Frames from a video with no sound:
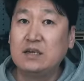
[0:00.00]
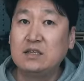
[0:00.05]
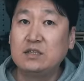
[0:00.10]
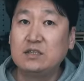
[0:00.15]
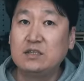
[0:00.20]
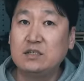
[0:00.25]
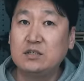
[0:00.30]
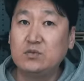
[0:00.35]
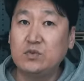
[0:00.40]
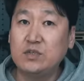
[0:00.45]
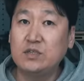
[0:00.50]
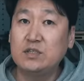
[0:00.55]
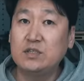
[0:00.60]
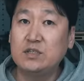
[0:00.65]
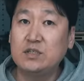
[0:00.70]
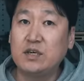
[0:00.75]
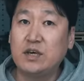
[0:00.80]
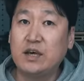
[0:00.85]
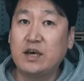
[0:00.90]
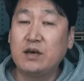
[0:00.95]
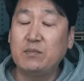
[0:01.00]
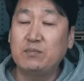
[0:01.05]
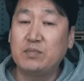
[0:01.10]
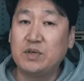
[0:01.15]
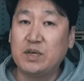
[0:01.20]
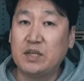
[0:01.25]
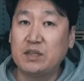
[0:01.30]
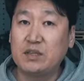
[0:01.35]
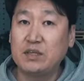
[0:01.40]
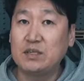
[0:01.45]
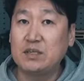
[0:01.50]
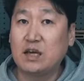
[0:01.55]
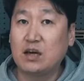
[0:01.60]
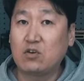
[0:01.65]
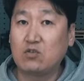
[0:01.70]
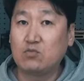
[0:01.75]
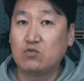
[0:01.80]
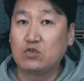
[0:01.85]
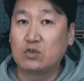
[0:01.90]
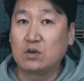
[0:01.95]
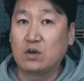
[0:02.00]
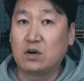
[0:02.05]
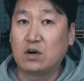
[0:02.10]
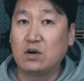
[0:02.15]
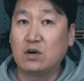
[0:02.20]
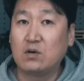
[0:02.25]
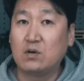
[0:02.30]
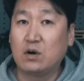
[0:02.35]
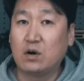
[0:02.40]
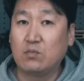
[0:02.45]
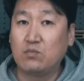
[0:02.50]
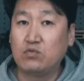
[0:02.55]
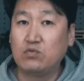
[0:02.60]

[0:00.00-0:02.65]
스위스의 BNT사로부터 어,